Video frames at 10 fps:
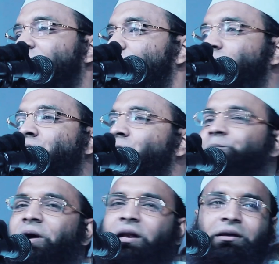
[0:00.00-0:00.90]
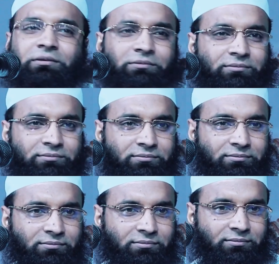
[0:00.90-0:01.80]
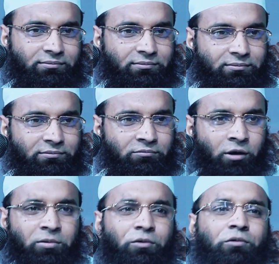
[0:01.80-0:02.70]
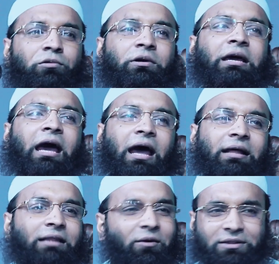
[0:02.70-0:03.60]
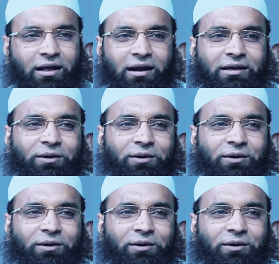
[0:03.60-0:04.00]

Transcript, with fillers: রাখার সুযোগ পাইনি বলবেন হুজুর কে দাওয়াত দেয় না